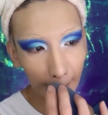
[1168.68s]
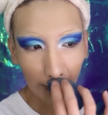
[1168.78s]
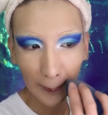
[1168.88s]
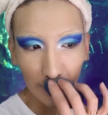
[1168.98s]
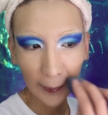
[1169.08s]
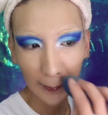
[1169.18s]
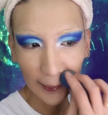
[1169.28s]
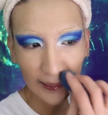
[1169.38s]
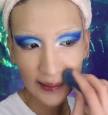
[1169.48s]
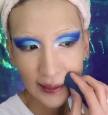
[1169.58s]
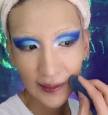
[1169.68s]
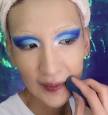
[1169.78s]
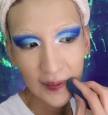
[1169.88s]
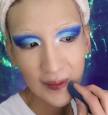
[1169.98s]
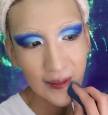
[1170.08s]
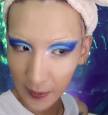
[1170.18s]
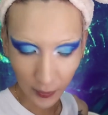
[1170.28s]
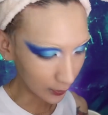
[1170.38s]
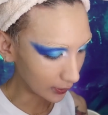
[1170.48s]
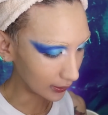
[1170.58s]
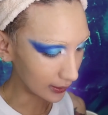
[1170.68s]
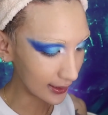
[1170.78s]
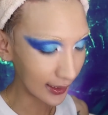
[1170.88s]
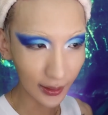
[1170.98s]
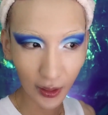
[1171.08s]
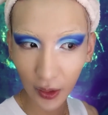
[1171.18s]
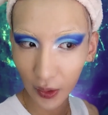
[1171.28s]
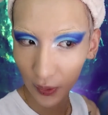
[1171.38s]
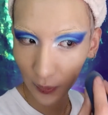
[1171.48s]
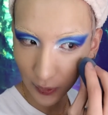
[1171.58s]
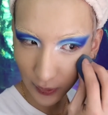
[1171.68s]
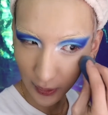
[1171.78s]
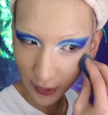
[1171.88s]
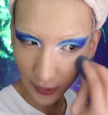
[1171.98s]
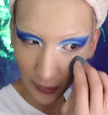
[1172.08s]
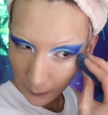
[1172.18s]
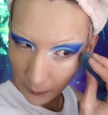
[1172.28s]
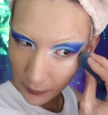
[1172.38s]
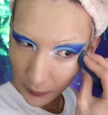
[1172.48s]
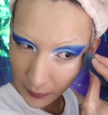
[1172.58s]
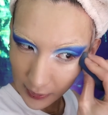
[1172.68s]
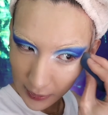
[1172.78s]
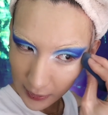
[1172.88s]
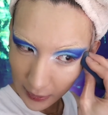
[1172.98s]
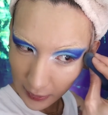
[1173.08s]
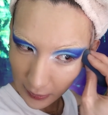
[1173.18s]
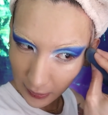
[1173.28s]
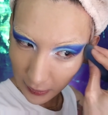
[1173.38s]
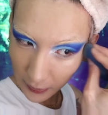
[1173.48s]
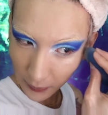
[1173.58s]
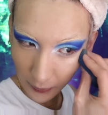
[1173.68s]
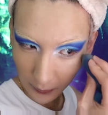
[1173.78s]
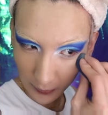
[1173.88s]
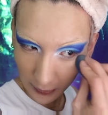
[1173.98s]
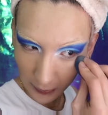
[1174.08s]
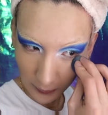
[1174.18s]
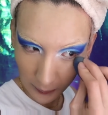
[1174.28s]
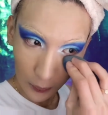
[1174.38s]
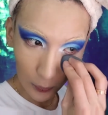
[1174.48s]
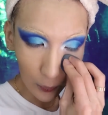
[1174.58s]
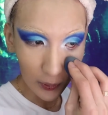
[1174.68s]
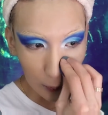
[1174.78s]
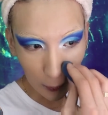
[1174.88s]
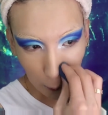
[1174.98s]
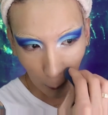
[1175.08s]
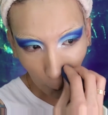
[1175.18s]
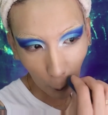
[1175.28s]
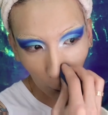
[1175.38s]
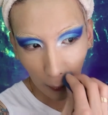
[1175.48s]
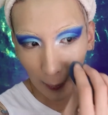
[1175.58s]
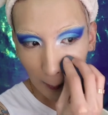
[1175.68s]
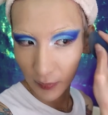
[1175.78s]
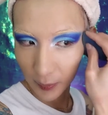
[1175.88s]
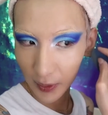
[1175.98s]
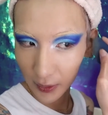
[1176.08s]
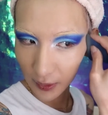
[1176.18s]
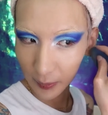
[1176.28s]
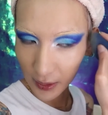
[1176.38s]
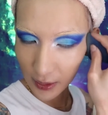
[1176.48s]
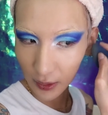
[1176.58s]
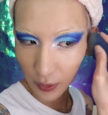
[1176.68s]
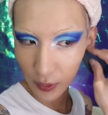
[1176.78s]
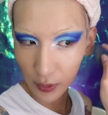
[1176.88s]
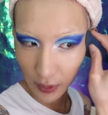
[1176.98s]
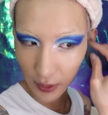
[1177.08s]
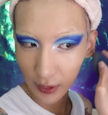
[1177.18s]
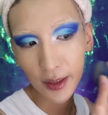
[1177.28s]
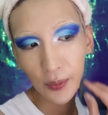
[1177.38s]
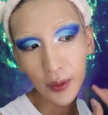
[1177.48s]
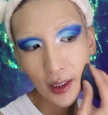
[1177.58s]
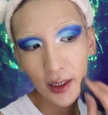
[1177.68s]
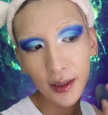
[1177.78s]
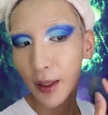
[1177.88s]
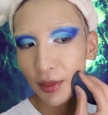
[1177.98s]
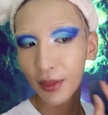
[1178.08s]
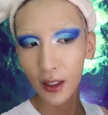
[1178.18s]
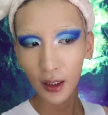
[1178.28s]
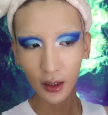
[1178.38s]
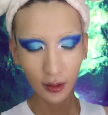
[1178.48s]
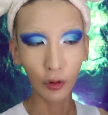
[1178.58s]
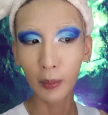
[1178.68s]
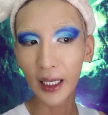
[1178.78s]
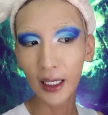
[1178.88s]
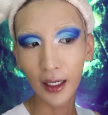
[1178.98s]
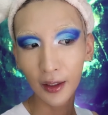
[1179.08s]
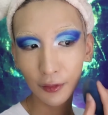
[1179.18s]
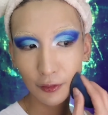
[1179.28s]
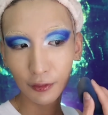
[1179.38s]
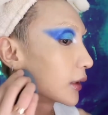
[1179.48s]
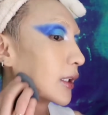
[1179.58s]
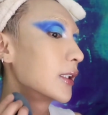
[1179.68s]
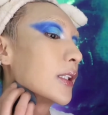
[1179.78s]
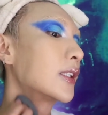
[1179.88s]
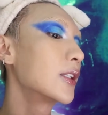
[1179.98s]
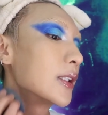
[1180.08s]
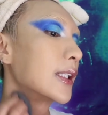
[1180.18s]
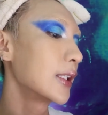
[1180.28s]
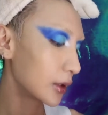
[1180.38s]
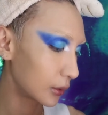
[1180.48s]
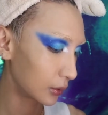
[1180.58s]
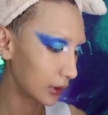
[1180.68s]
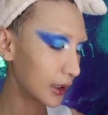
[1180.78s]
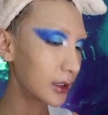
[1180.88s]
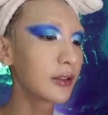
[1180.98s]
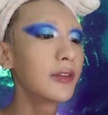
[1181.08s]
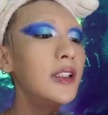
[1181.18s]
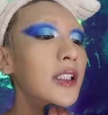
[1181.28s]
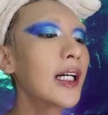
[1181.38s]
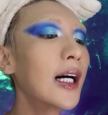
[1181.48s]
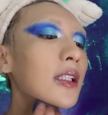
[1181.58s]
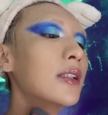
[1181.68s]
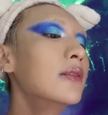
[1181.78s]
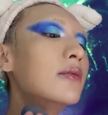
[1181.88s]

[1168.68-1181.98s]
终于快要到夏天了，终于快要到夏天了，我就可以，我就有心情啊，有动力去对嘴去捂了，慢慢的把这个对嘴捡回来。Let's think for my life. 看这个遮瑕效果，看这个粉底打的，